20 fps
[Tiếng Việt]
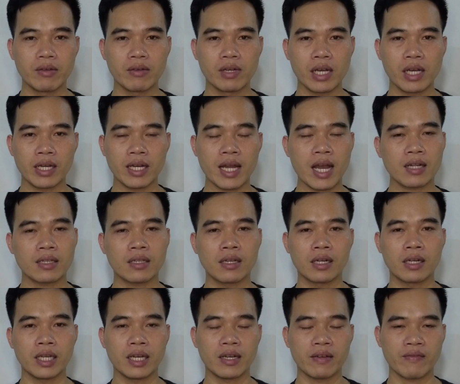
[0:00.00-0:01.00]
người đang
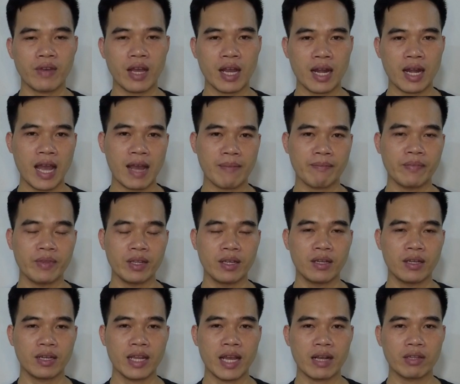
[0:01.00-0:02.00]
thực hiện và làm
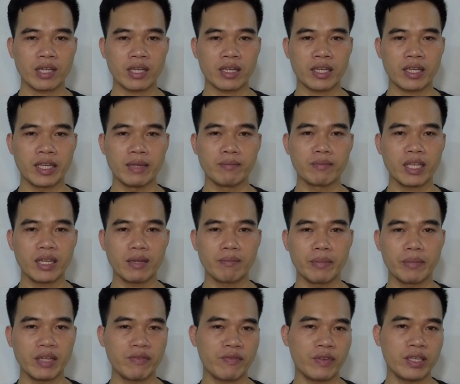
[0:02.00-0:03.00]
để có thể kiếm
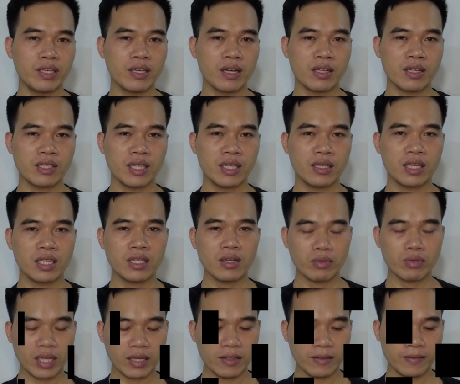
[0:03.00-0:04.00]
tiền miễn phí ở trên
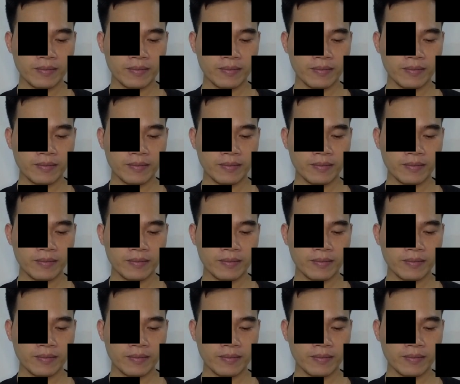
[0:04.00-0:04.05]
tiktok nhé